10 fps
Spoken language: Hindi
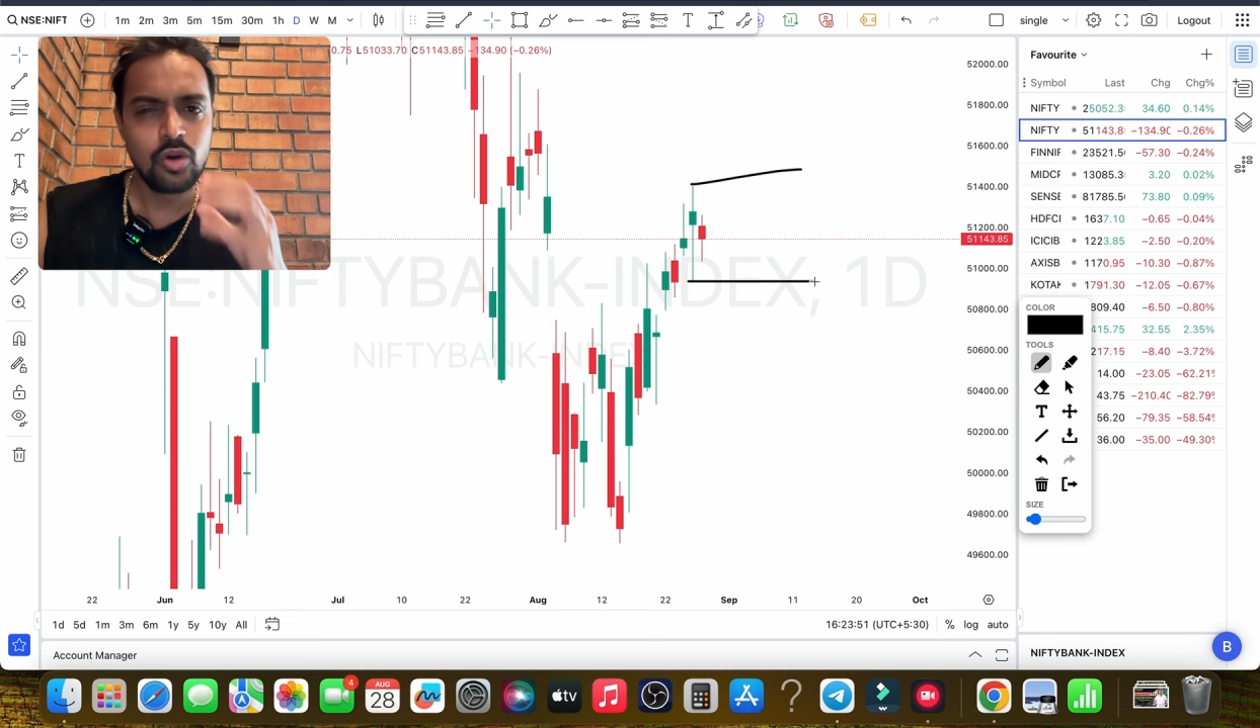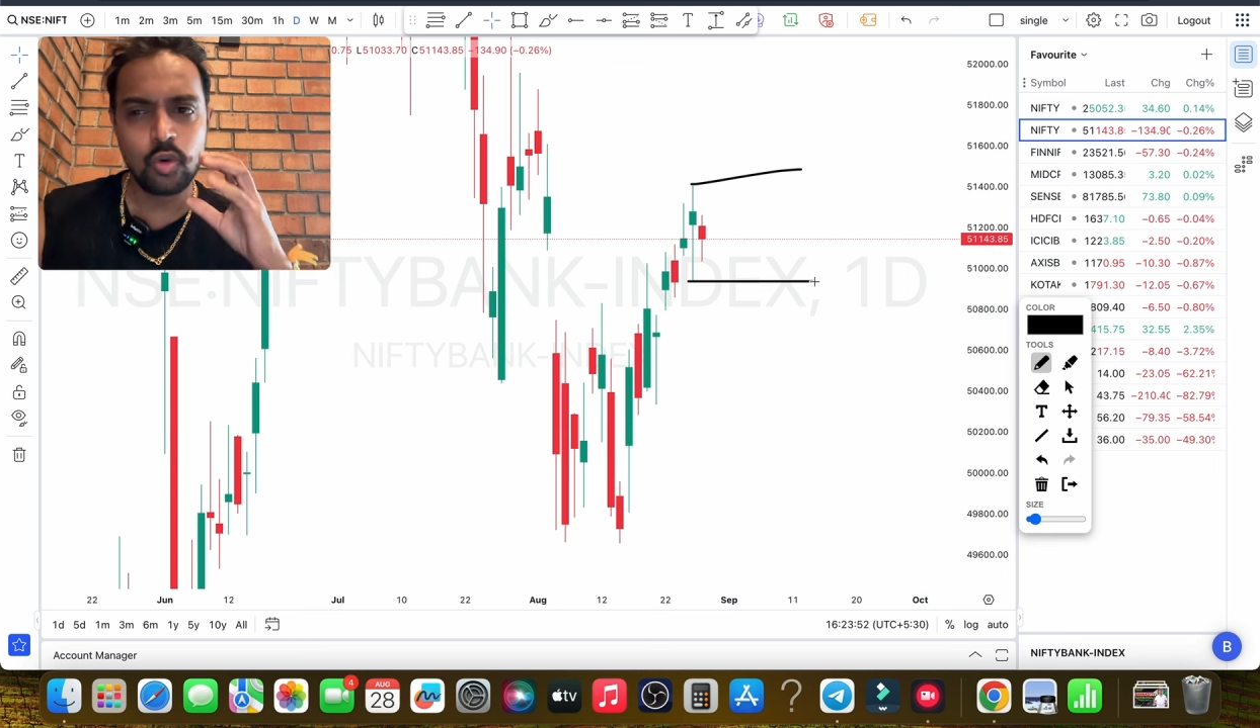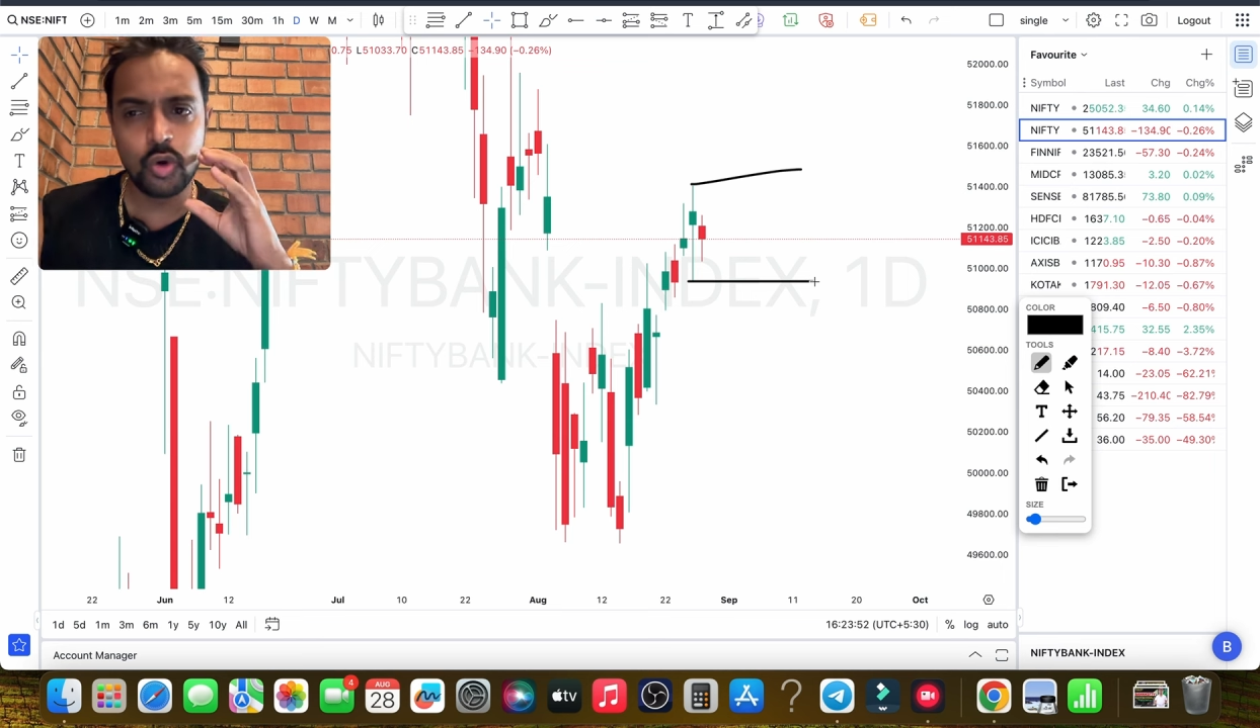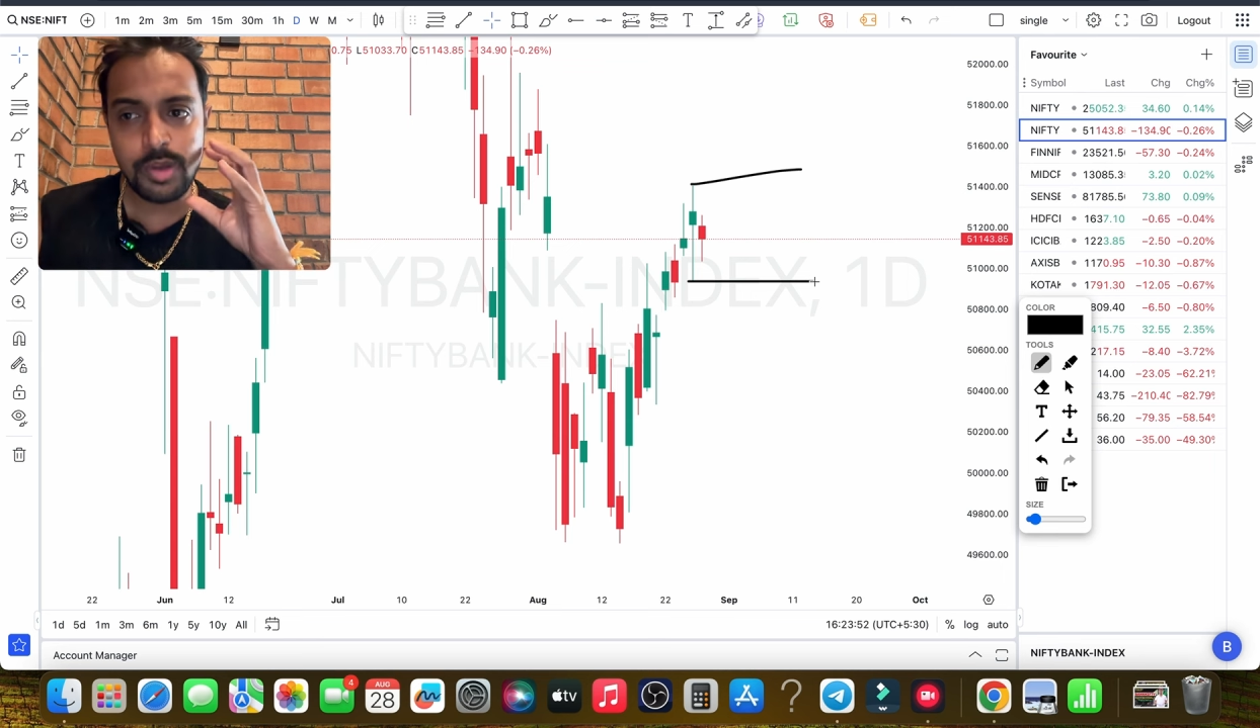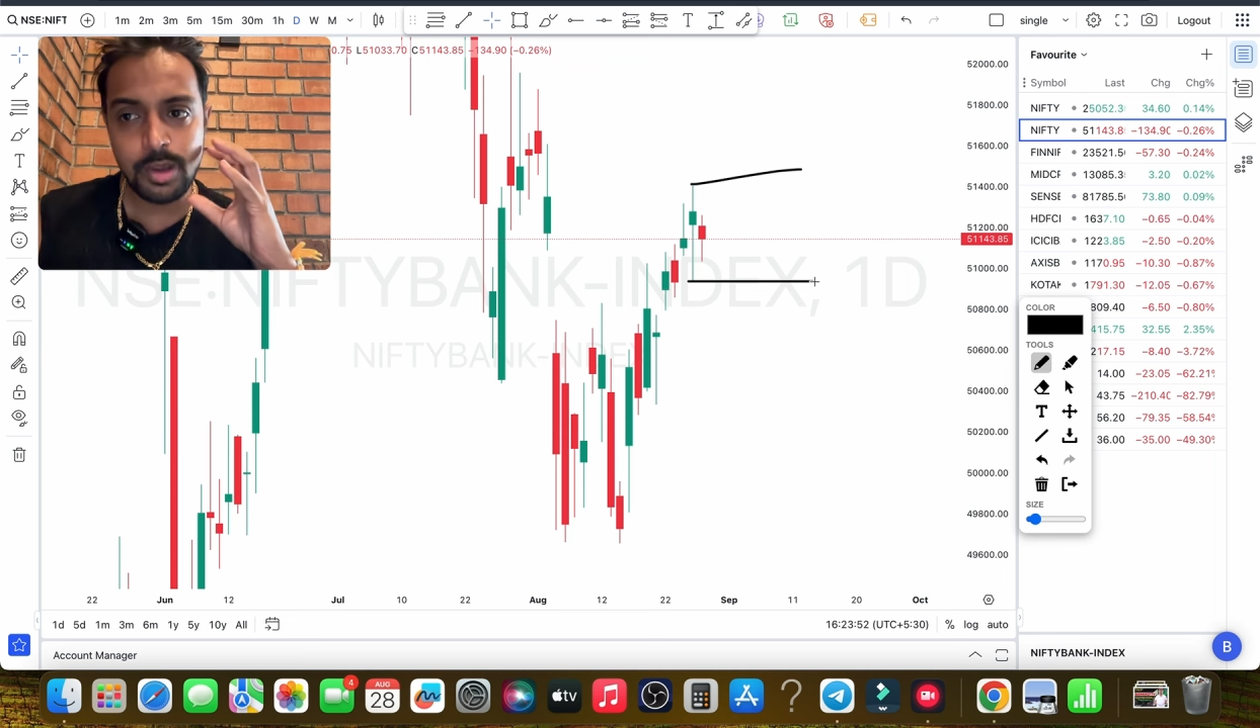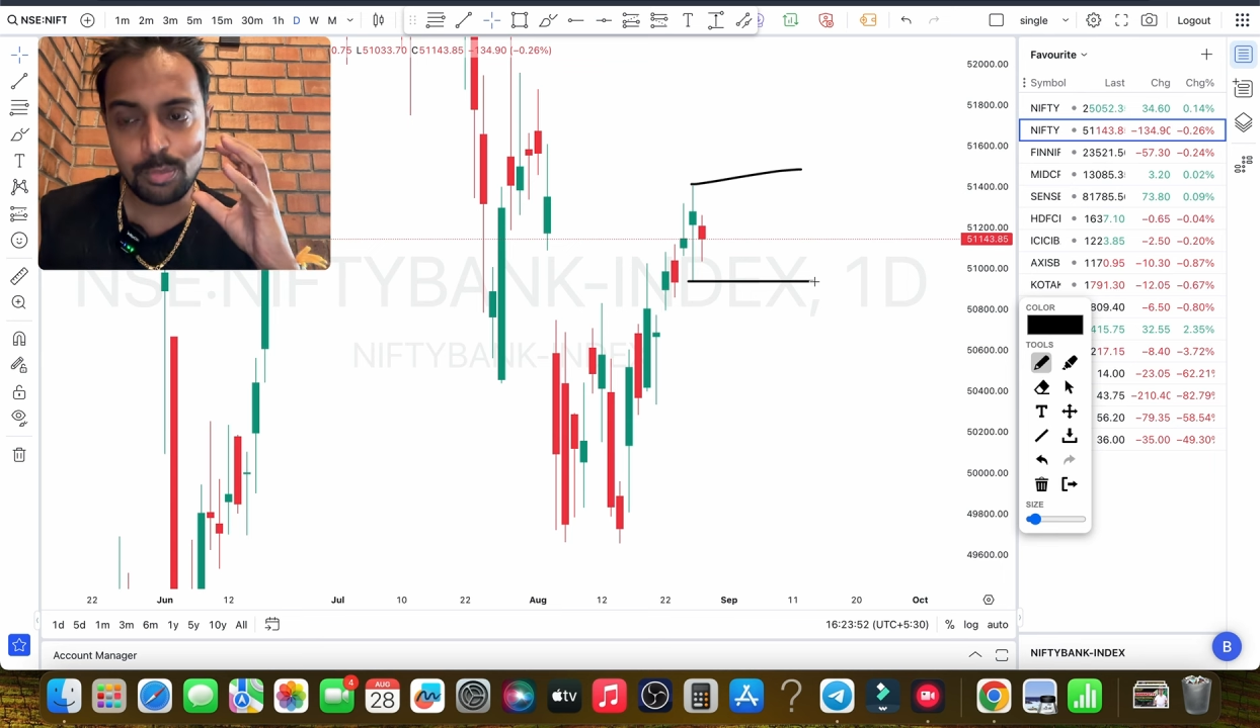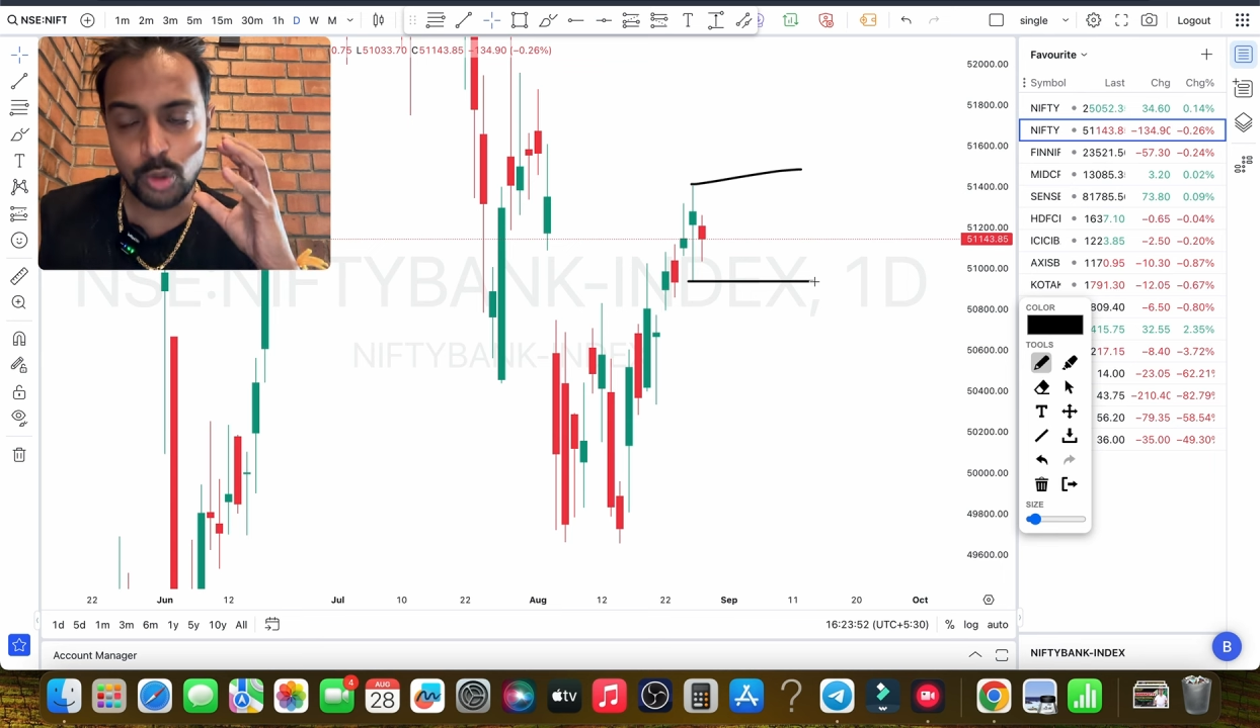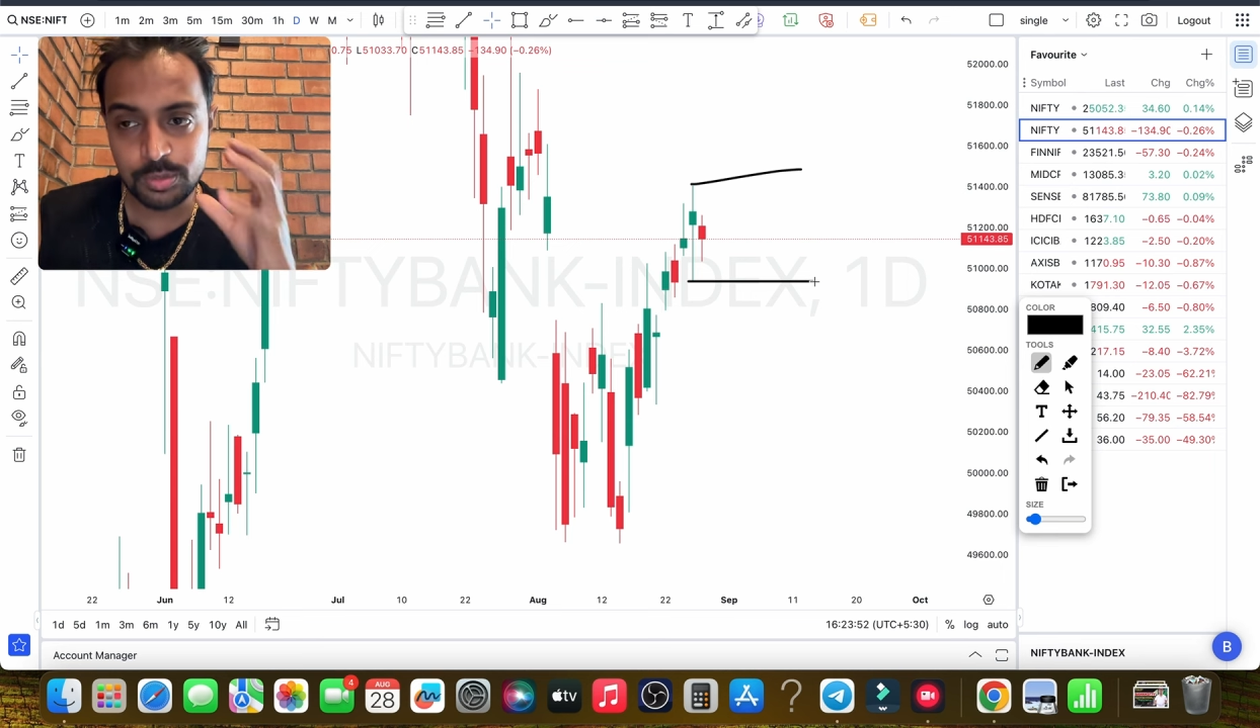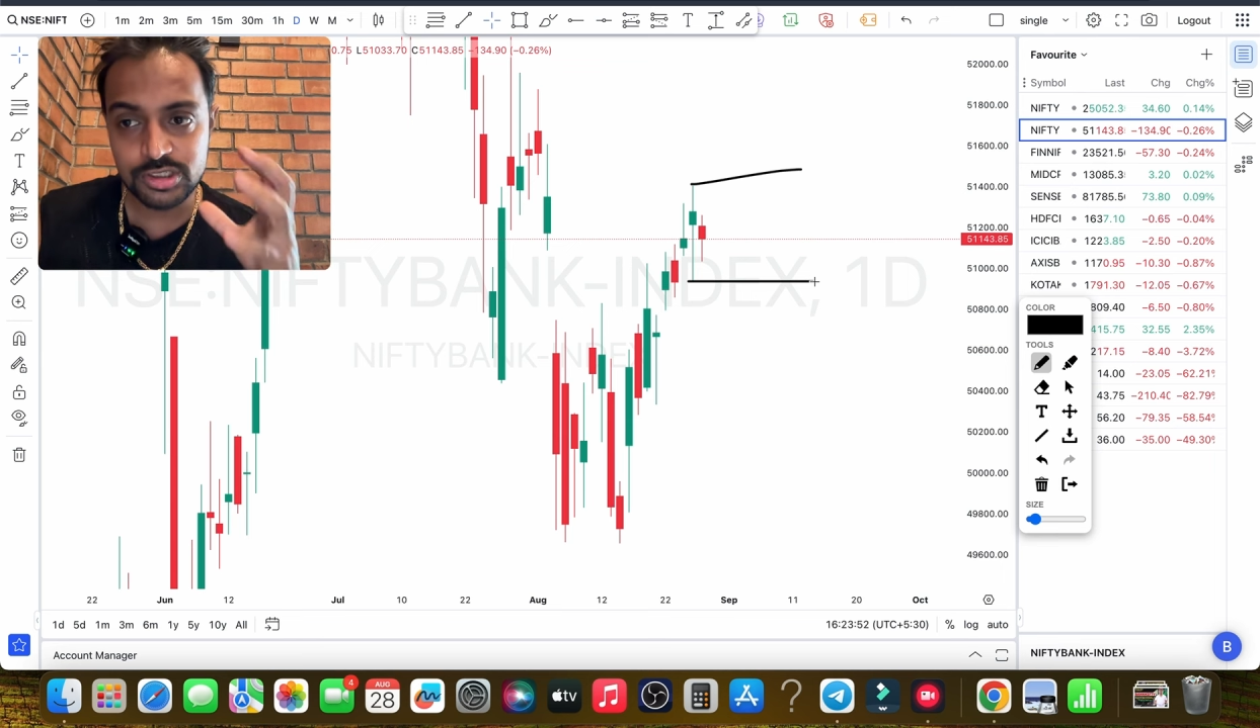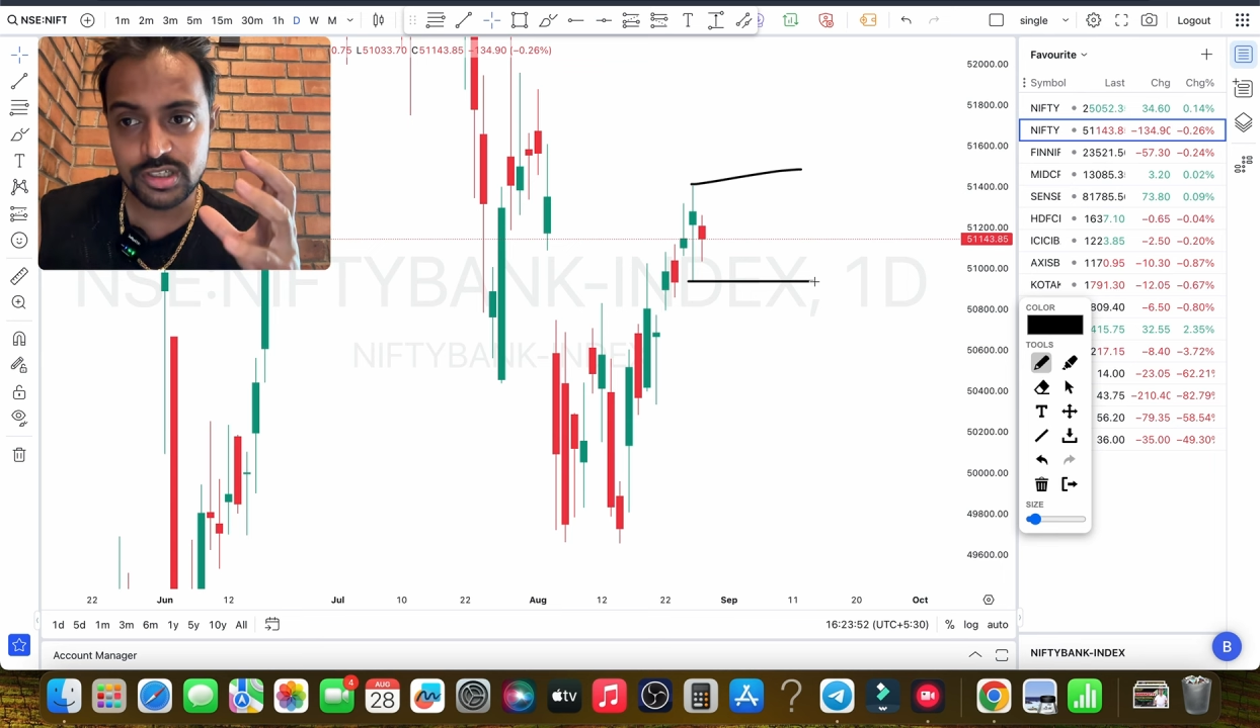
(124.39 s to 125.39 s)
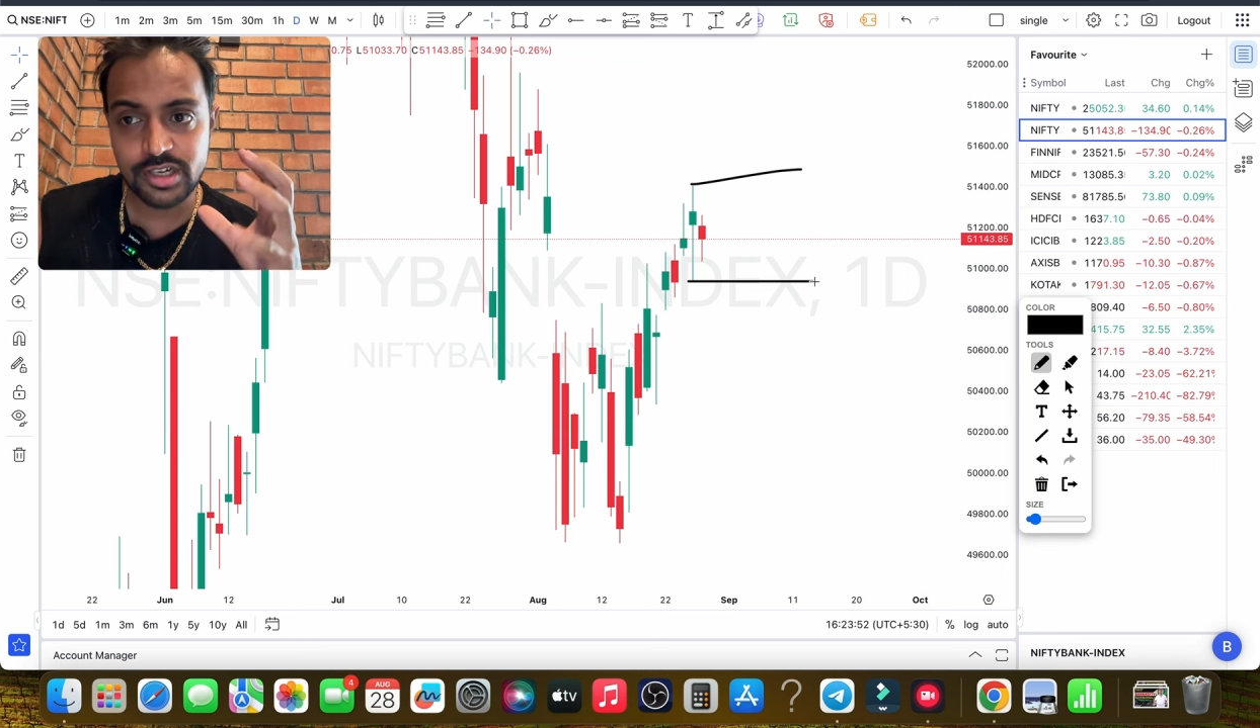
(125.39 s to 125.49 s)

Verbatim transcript: कोई भी एक प्रोफेशनल